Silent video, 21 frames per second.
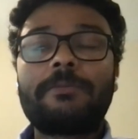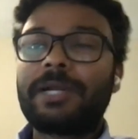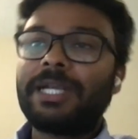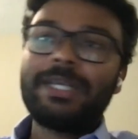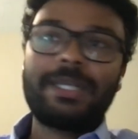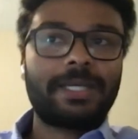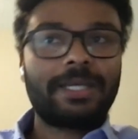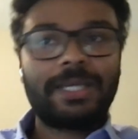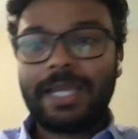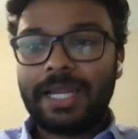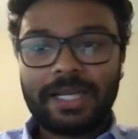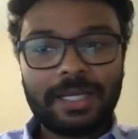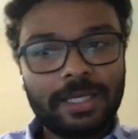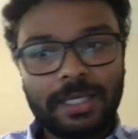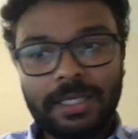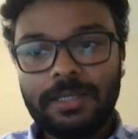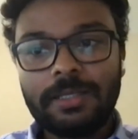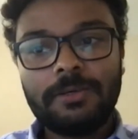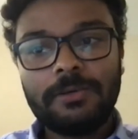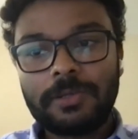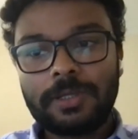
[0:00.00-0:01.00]
பட்
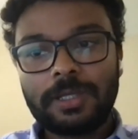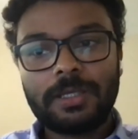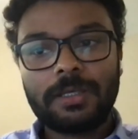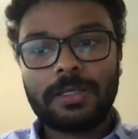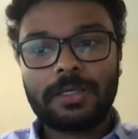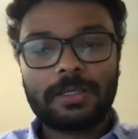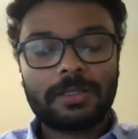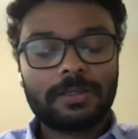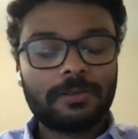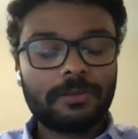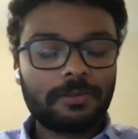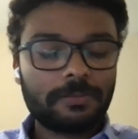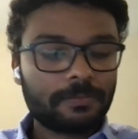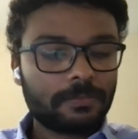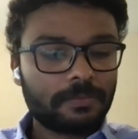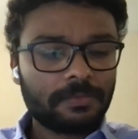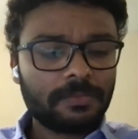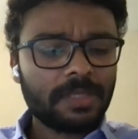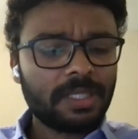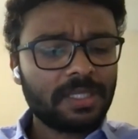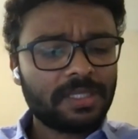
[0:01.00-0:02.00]
எனக்குன்னு ஒரு
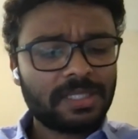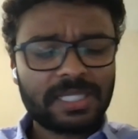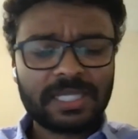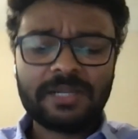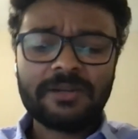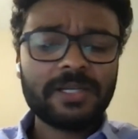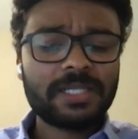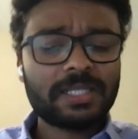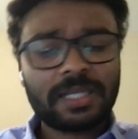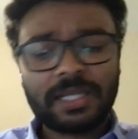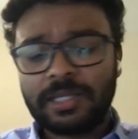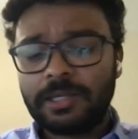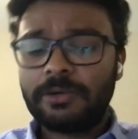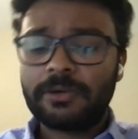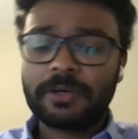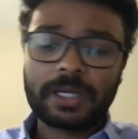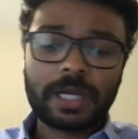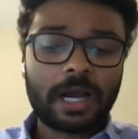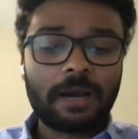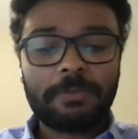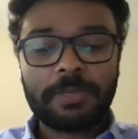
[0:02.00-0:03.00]
சின்ன வயசுல இருந்தே
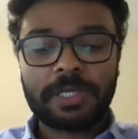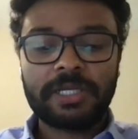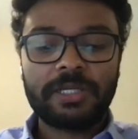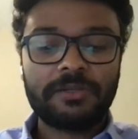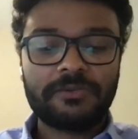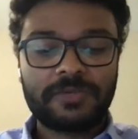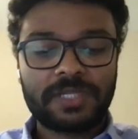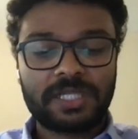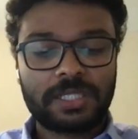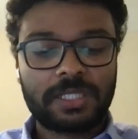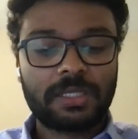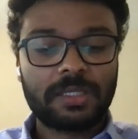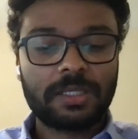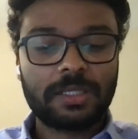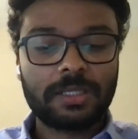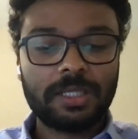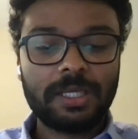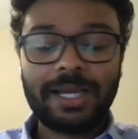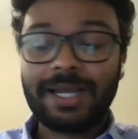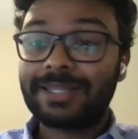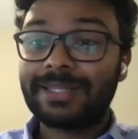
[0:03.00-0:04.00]
ஒரு காம்படிட்டிவ்னஸ்
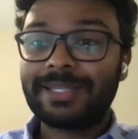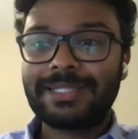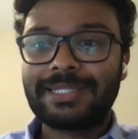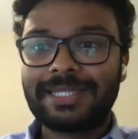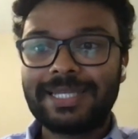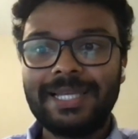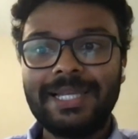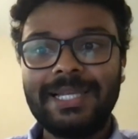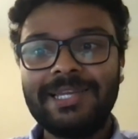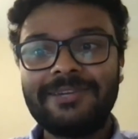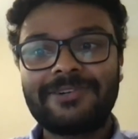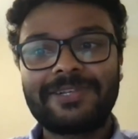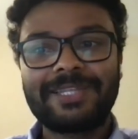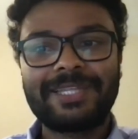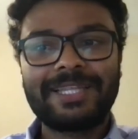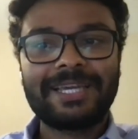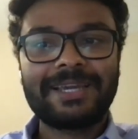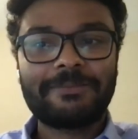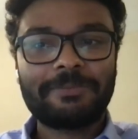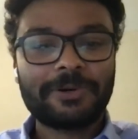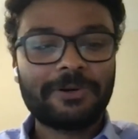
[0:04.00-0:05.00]
இருந்தது அந்த சீலிங்
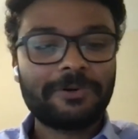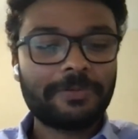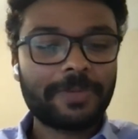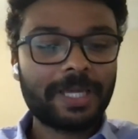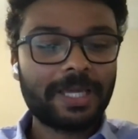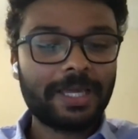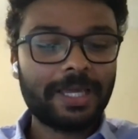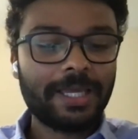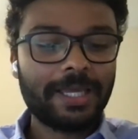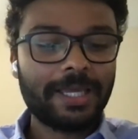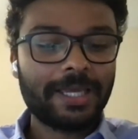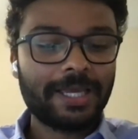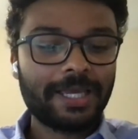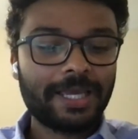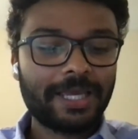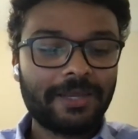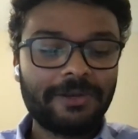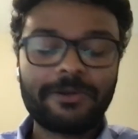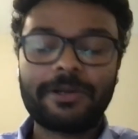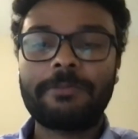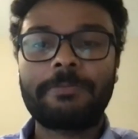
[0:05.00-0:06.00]
வந்து எப்பவுமே
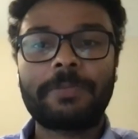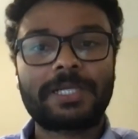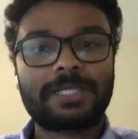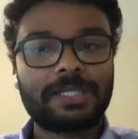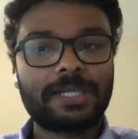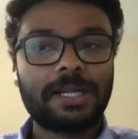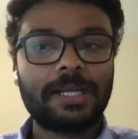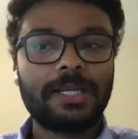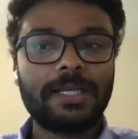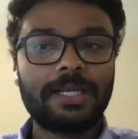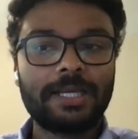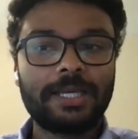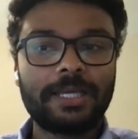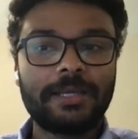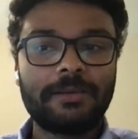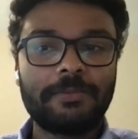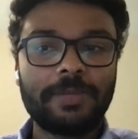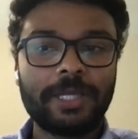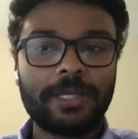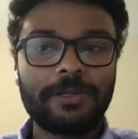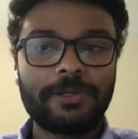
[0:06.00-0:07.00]
என்னோட
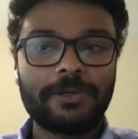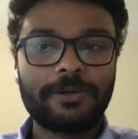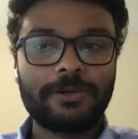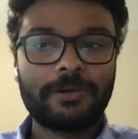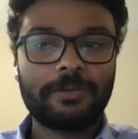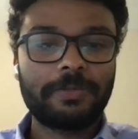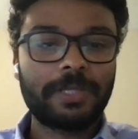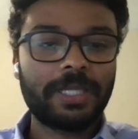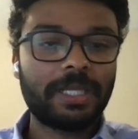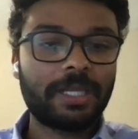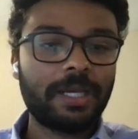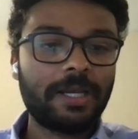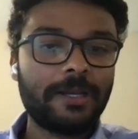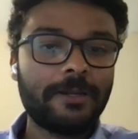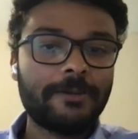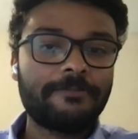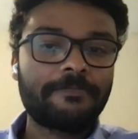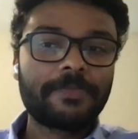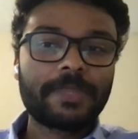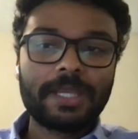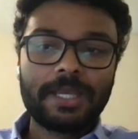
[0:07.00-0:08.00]
பர்சனாலிட்டிக்கு எப்படி இருக்கும் அப்படின்னா
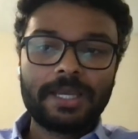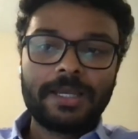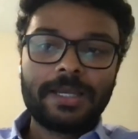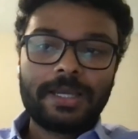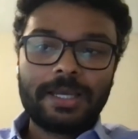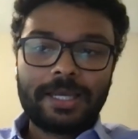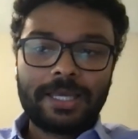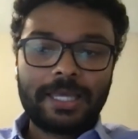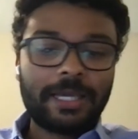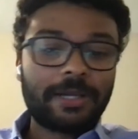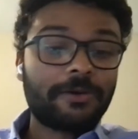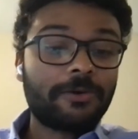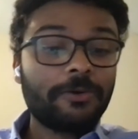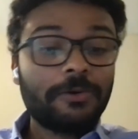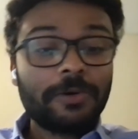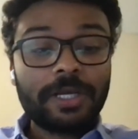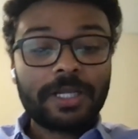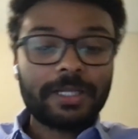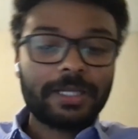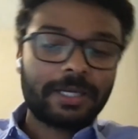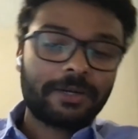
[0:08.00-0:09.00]
என்
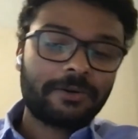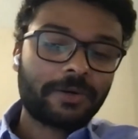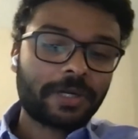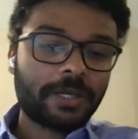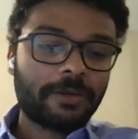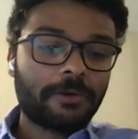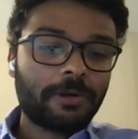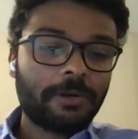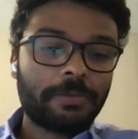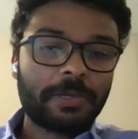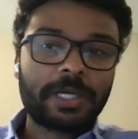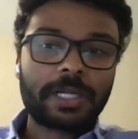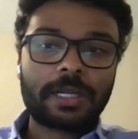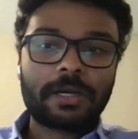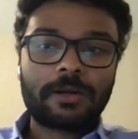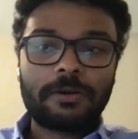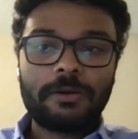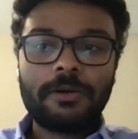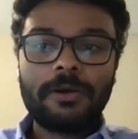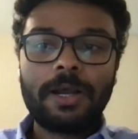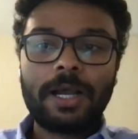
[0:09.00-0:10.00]
கூட இருக்கிறவங்க எவ்வளவு
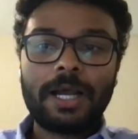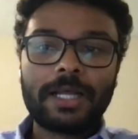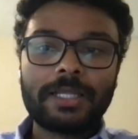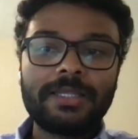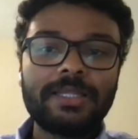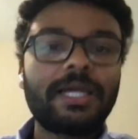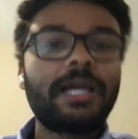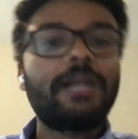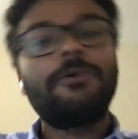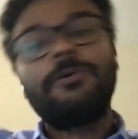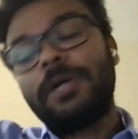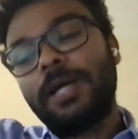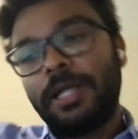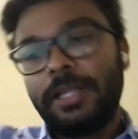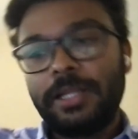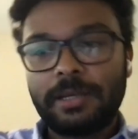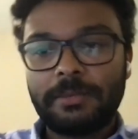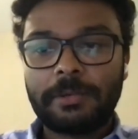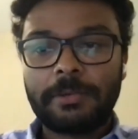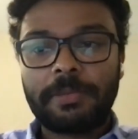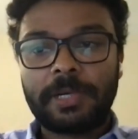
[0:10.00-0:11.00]
பண்றாங்களோ அந்த
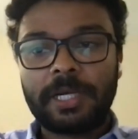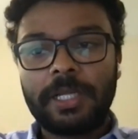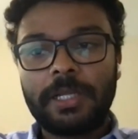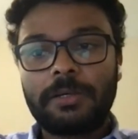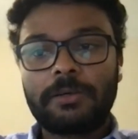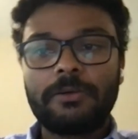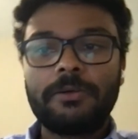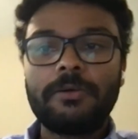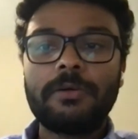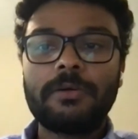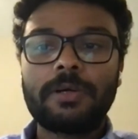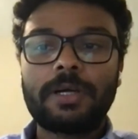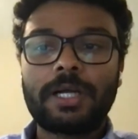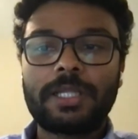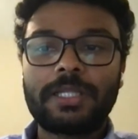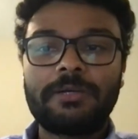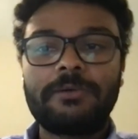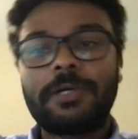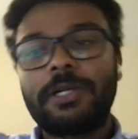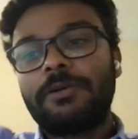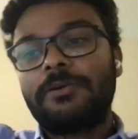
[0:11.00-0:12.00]
அளவுக்காவது நம்ம பண்ணிடணும்
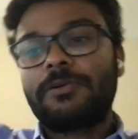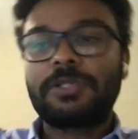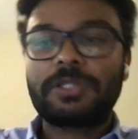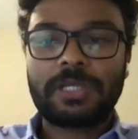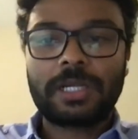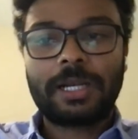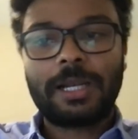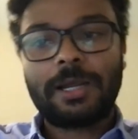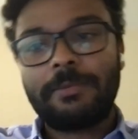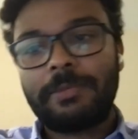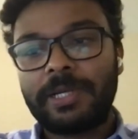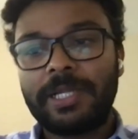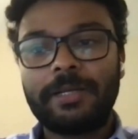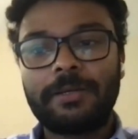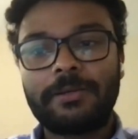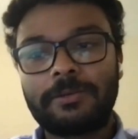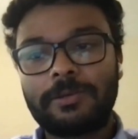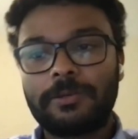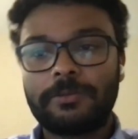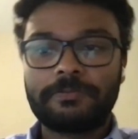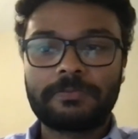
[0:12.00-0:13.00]
அதை விட கொஞ்சம் நல்லா
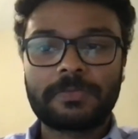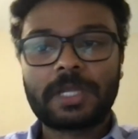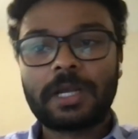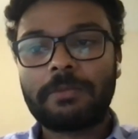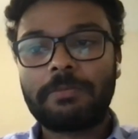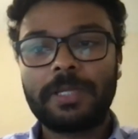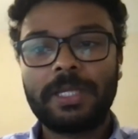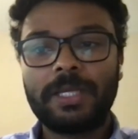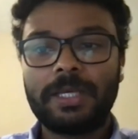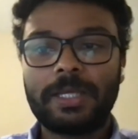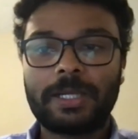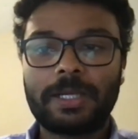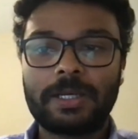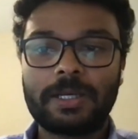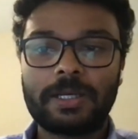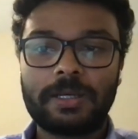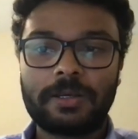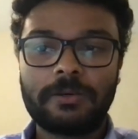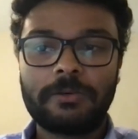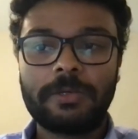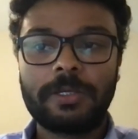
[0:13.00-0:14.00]
பண்ணிடணும் அப்படிங்கிற
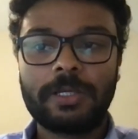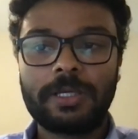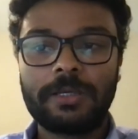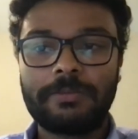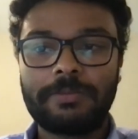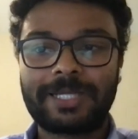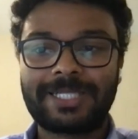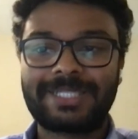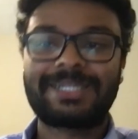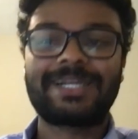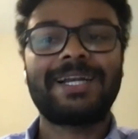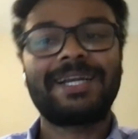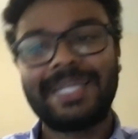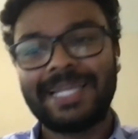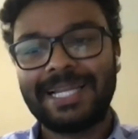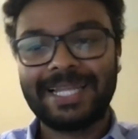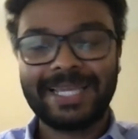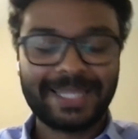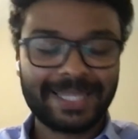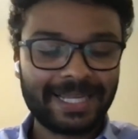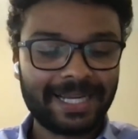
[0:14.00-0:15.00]
ஒரு
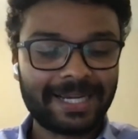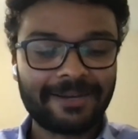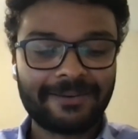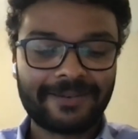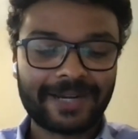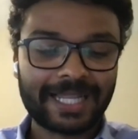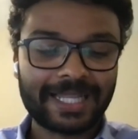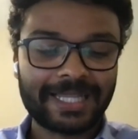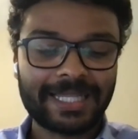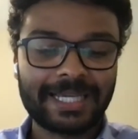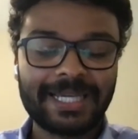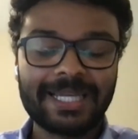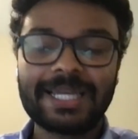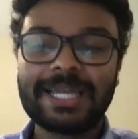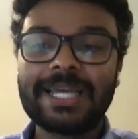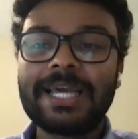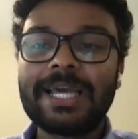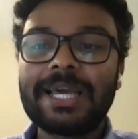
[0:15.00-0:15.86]
பர்சனாலிட்டிலேயே தான் நான் வளர்ந்தேன்